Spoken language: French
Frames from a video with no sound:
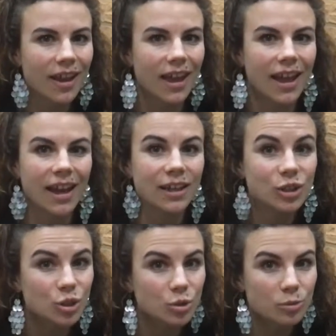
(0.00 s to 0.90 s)
el
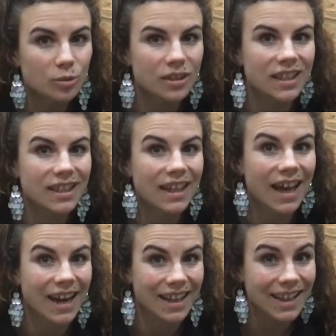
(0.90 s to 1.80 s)
sumo de
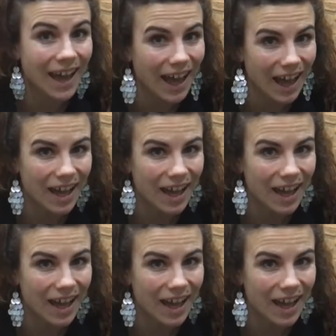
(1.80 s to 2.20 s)
naranja,